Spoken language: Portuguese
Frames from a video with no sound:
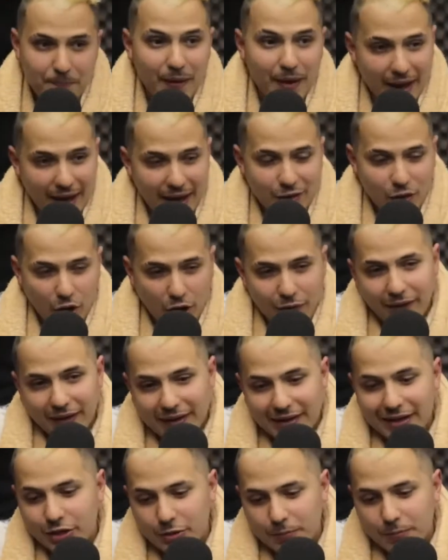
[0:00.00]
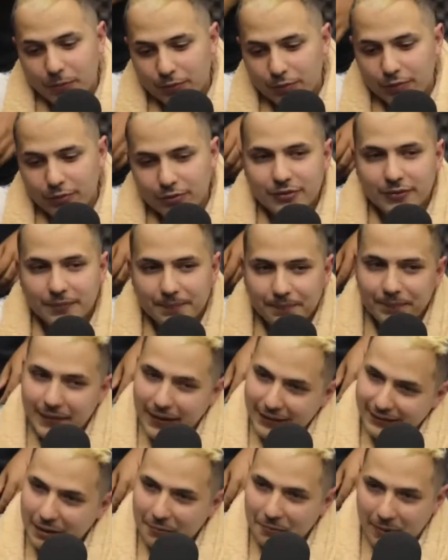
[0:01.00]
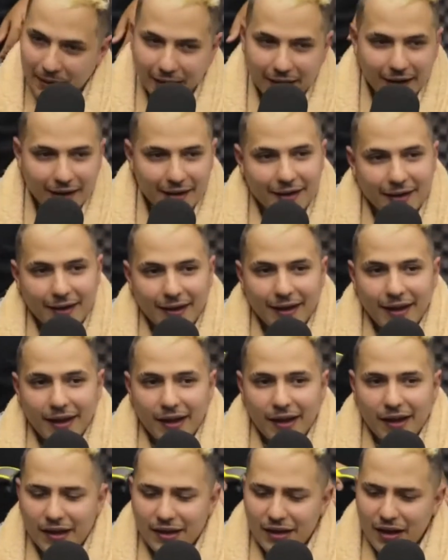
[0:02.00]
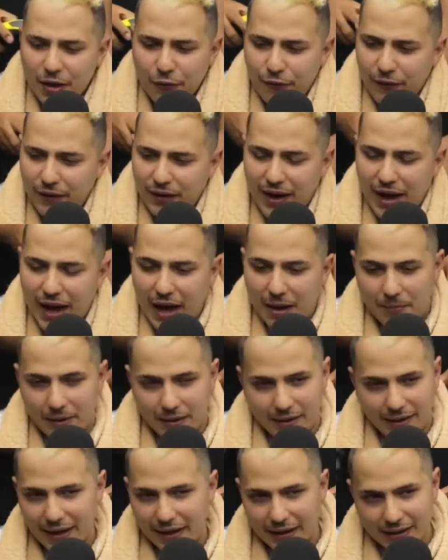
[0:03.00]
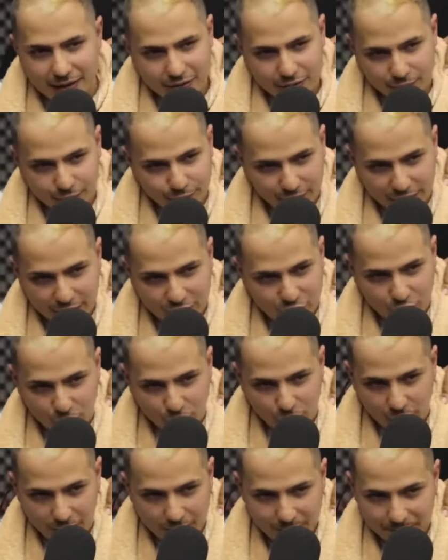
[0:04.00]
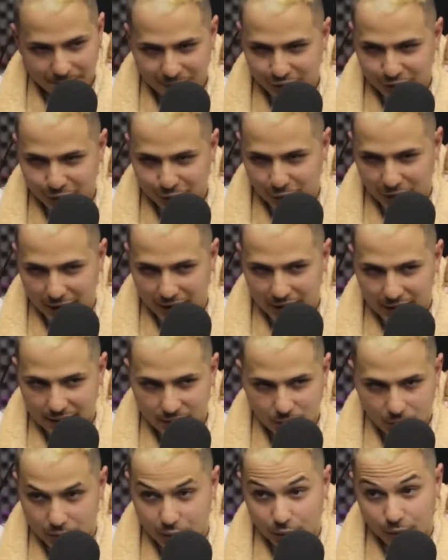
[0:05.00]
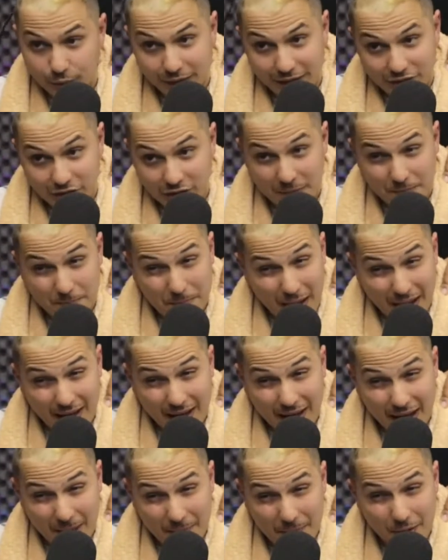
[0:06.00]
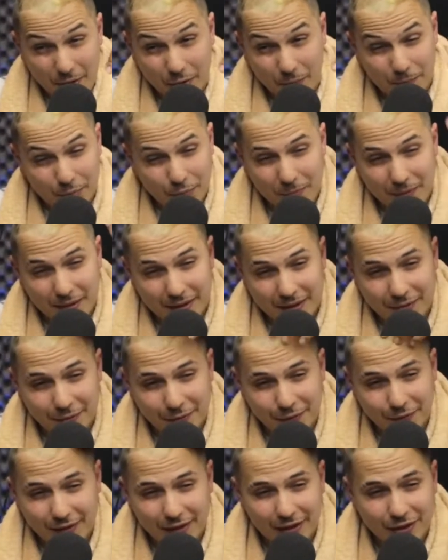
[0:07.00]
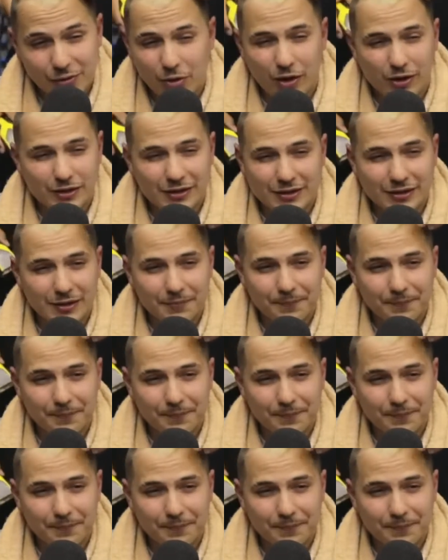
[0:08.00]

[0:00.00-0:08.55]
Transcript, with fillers: É, nova linha de produtos dessa marca aí. E eu falei, ah, mano, é isso, fechou. Estourei. Quando eu vi que tinha que pagar, mano, pro mano, eu falei, nossa.